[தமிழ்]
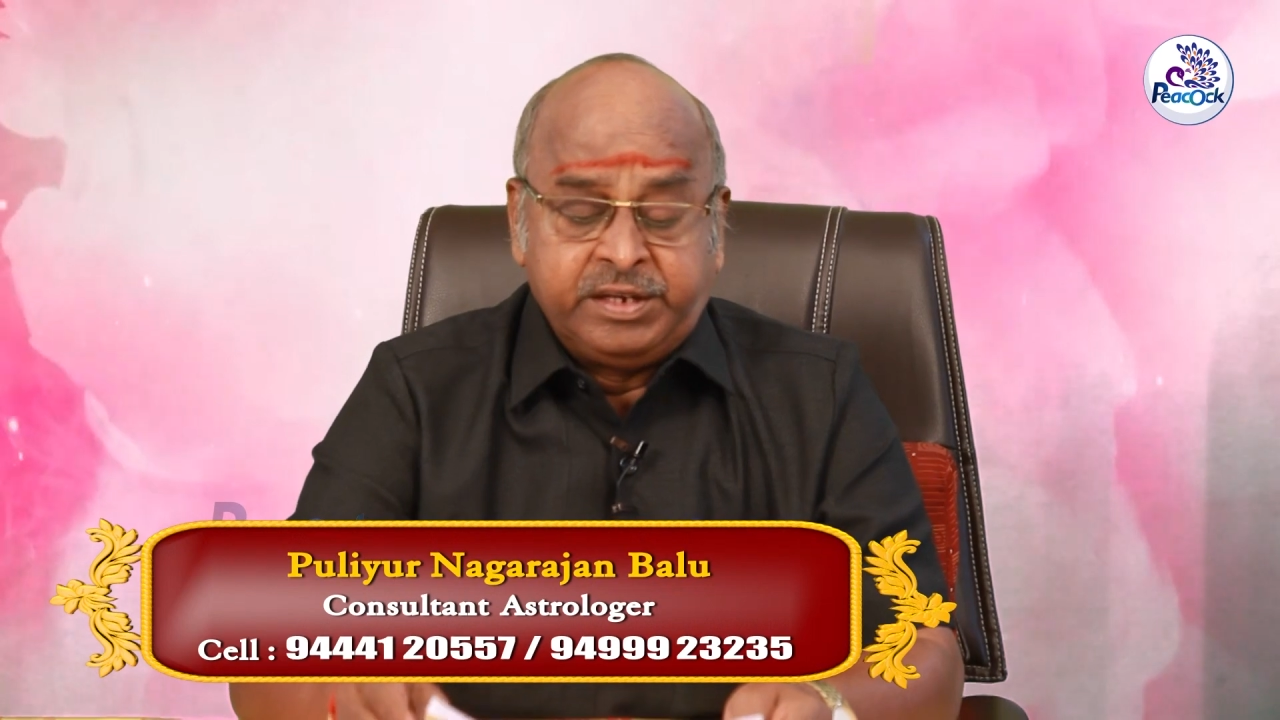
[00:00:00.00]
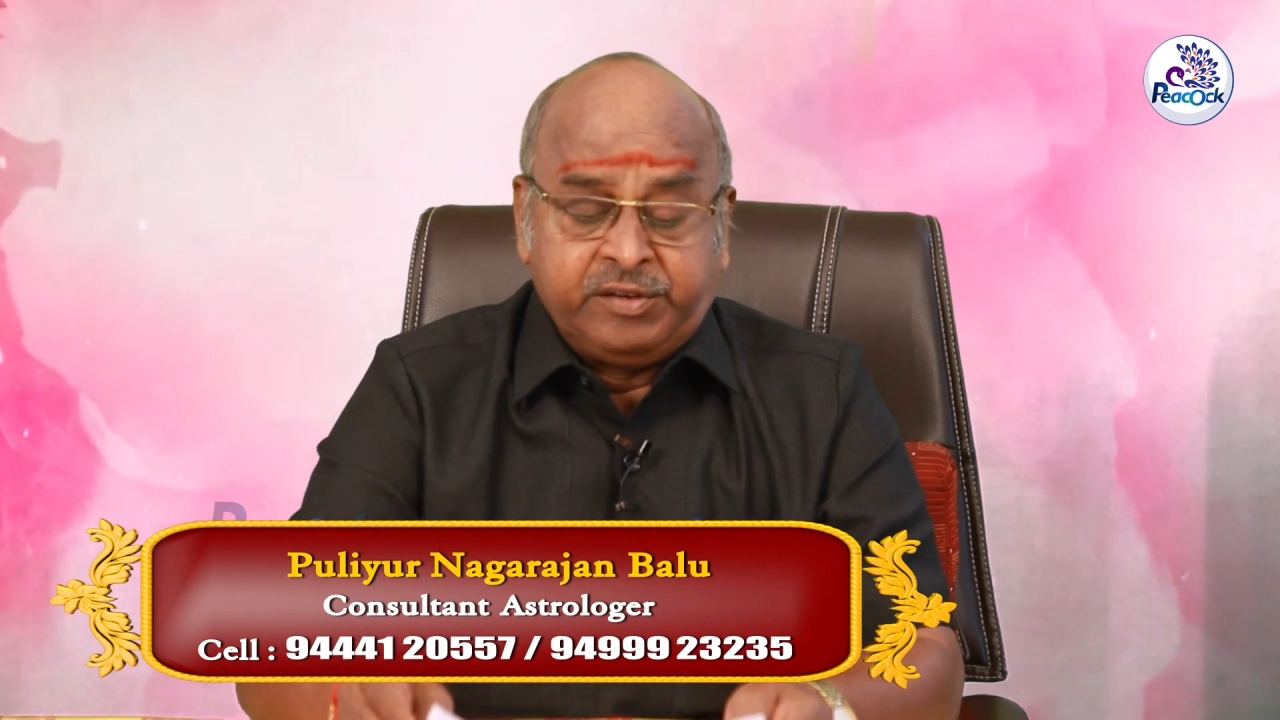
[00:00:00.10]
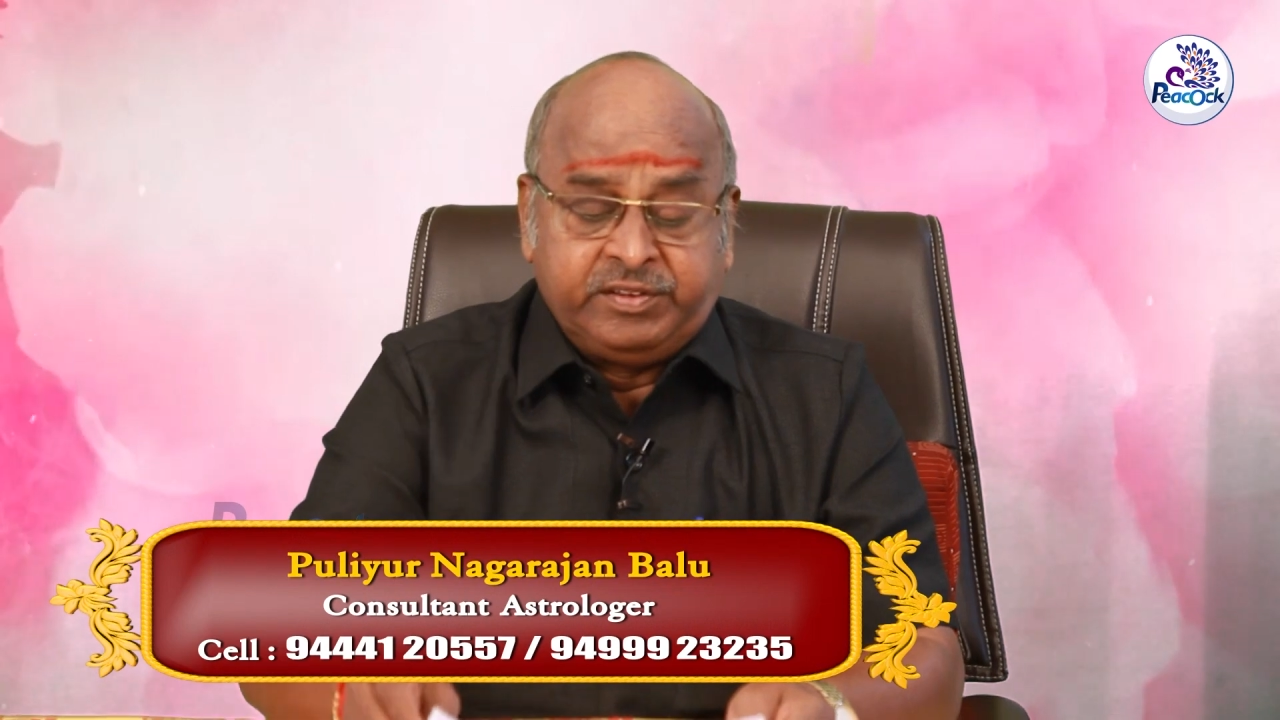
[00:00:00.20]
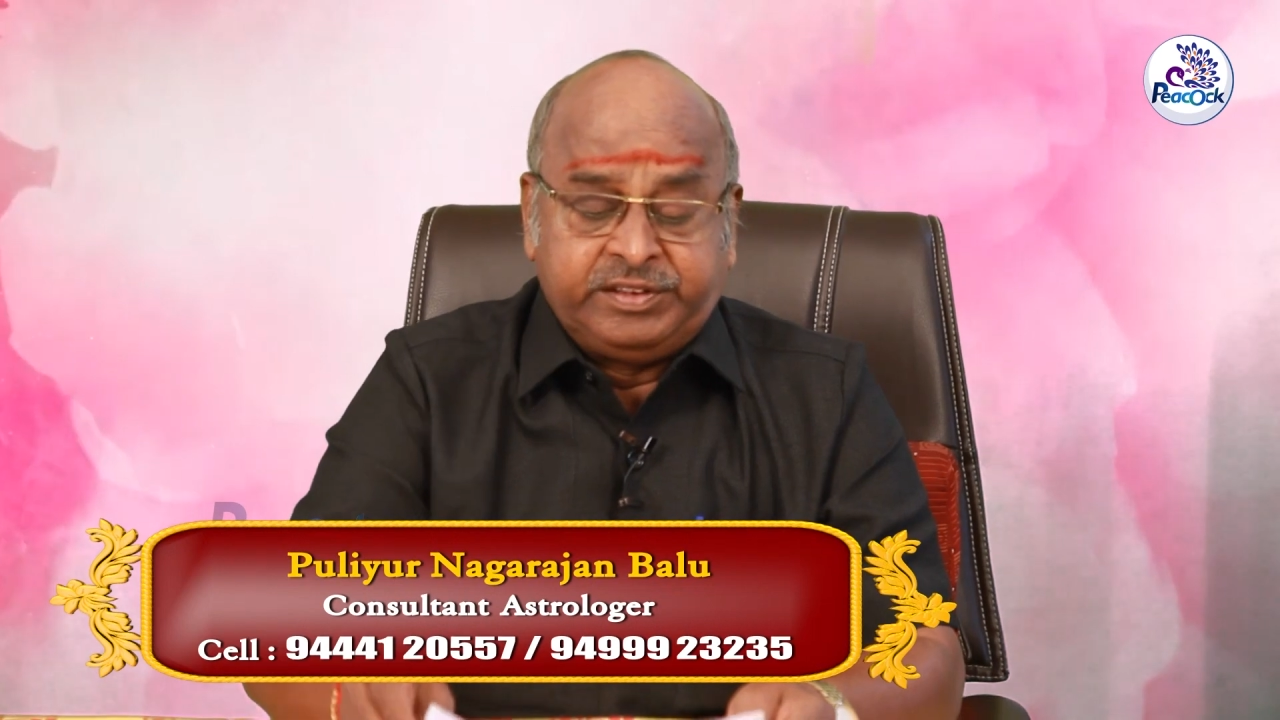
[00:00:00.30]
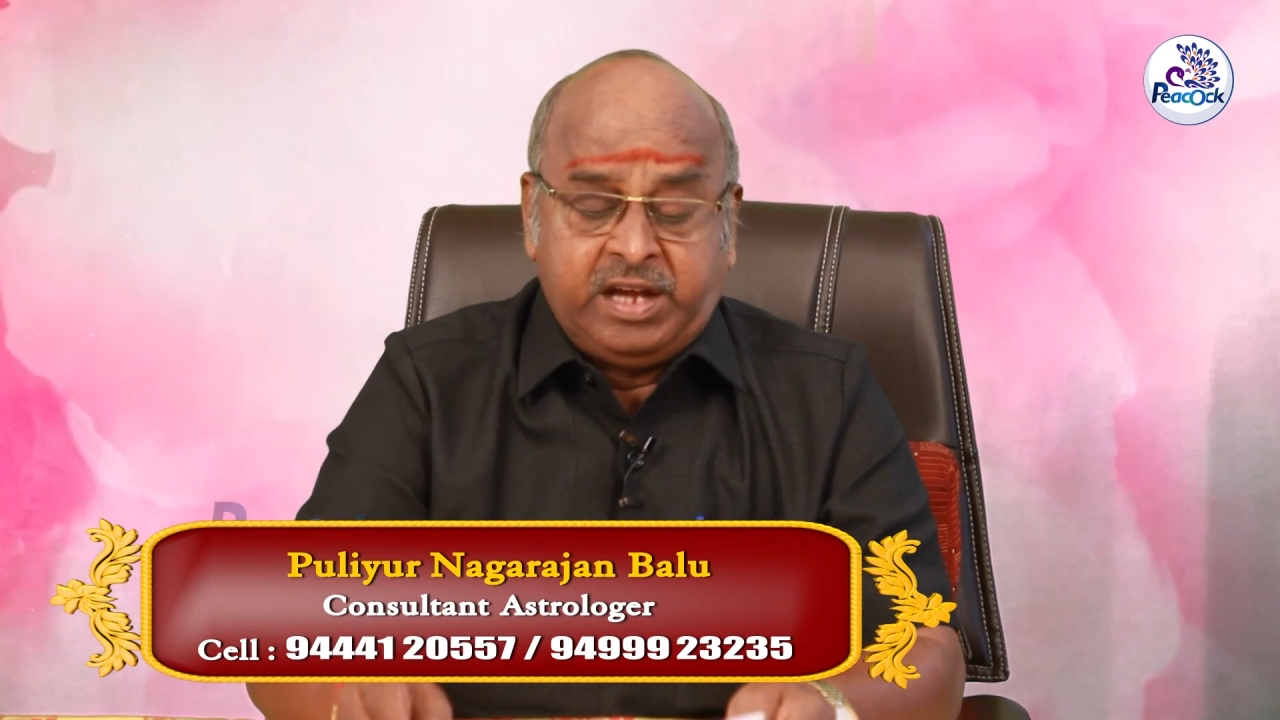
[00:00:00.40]

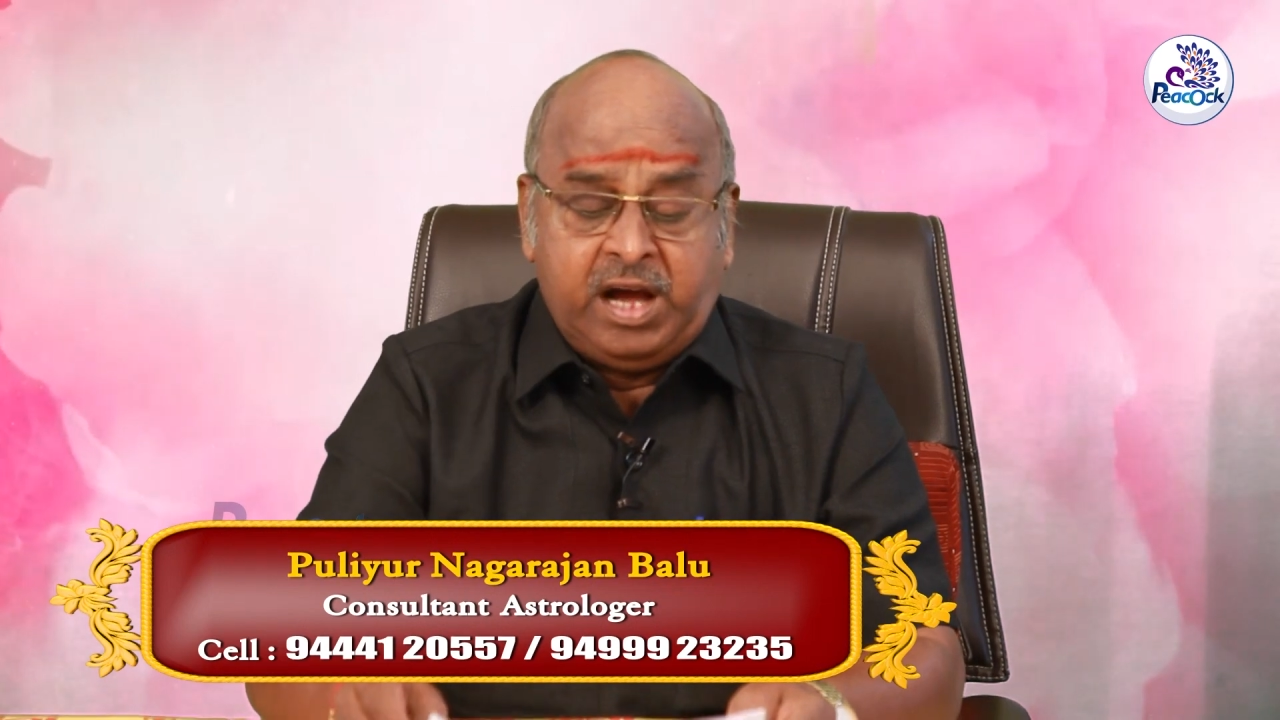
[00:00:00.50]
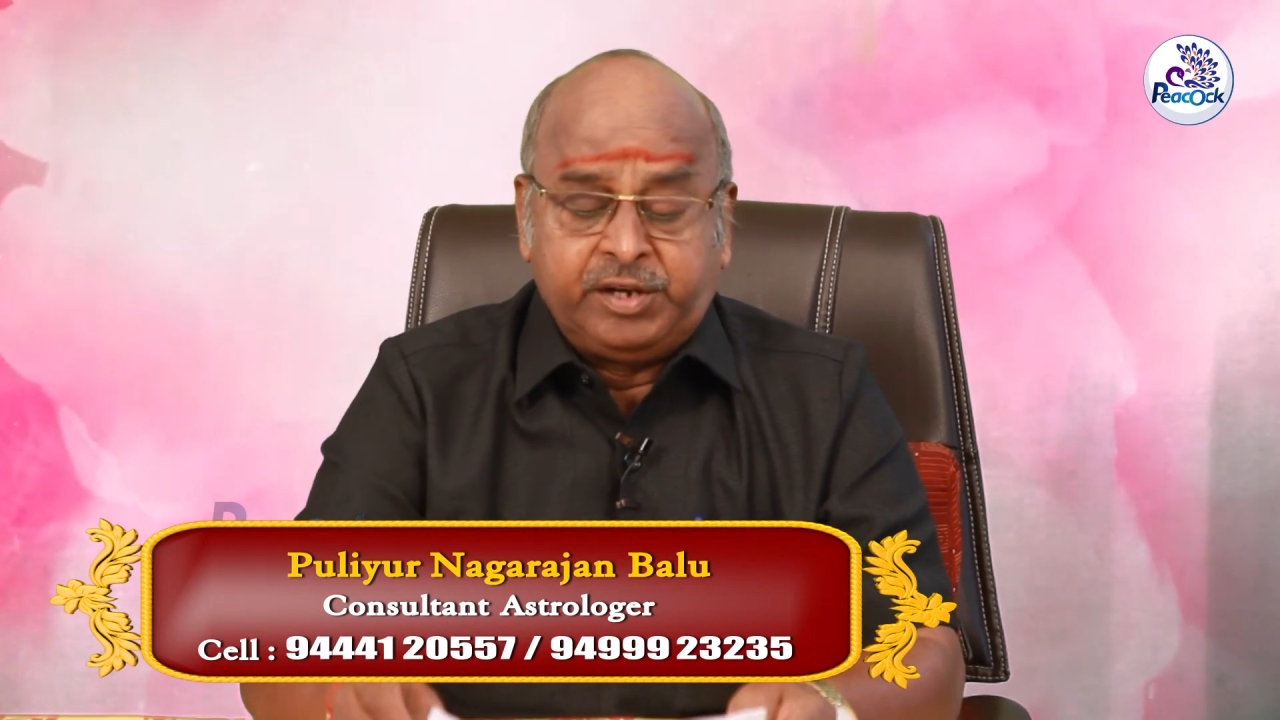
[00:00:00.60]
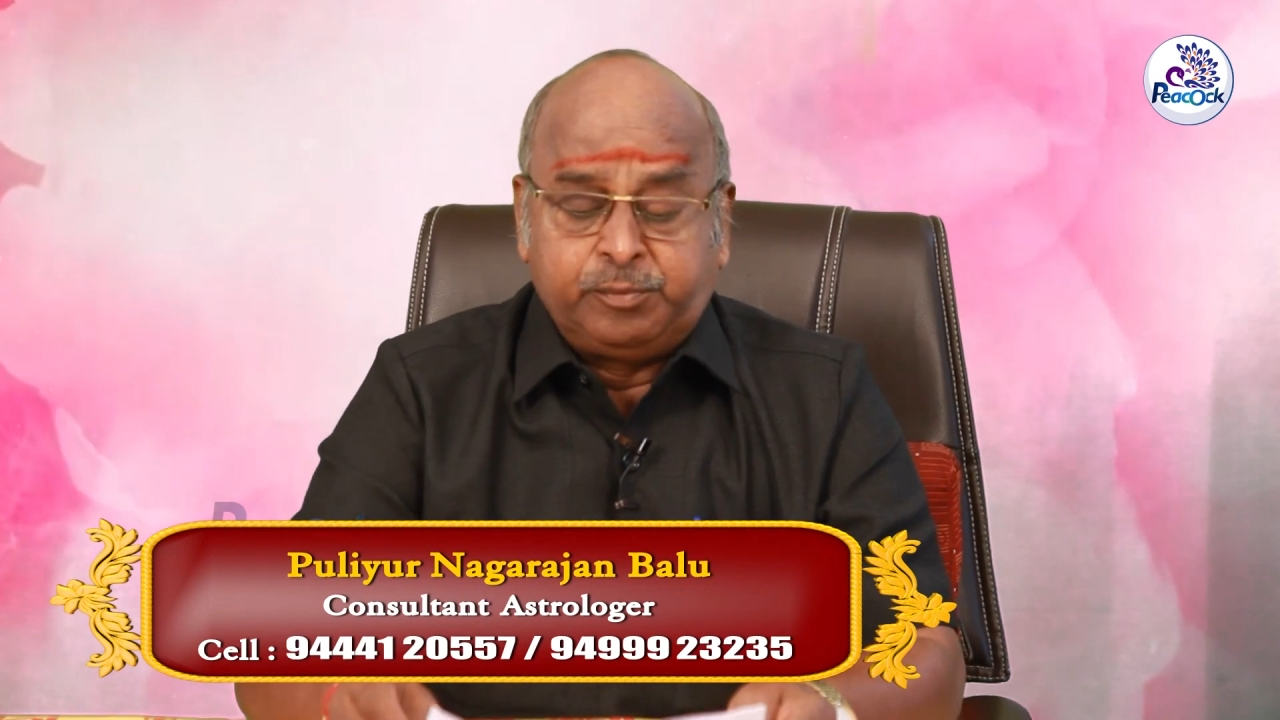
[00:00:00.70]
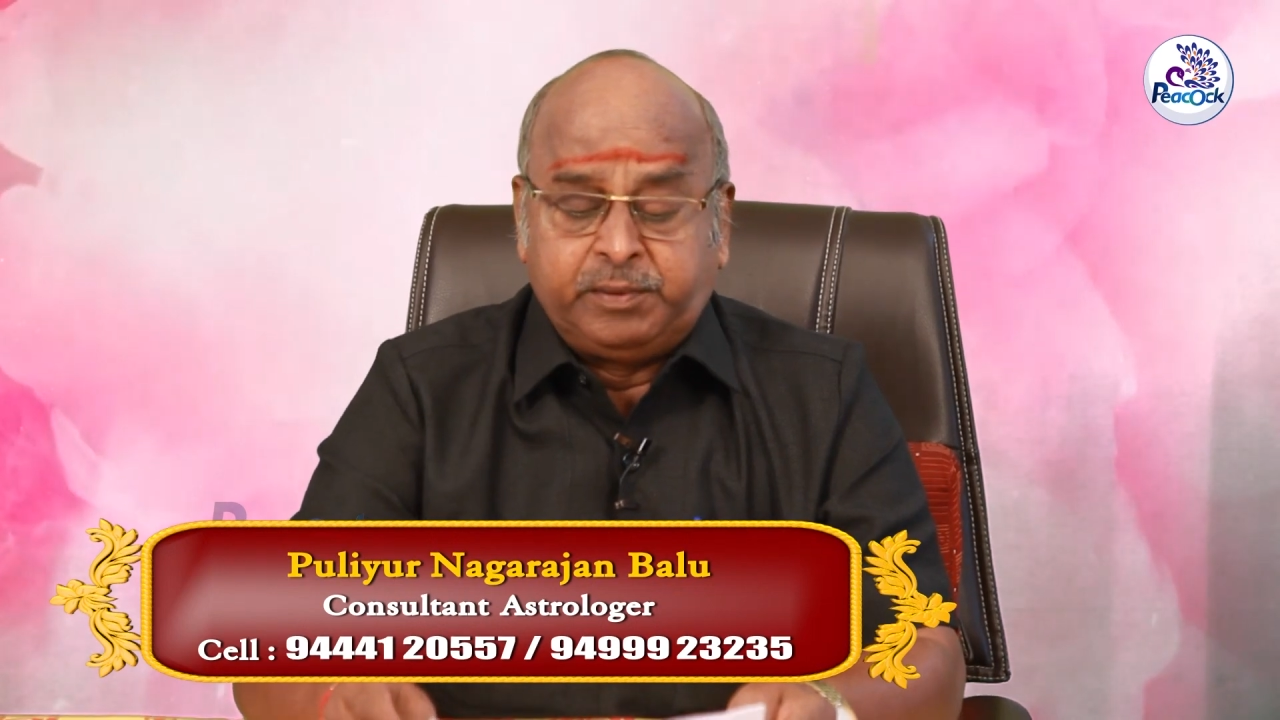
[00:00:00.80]
இருபத்தி ஆறு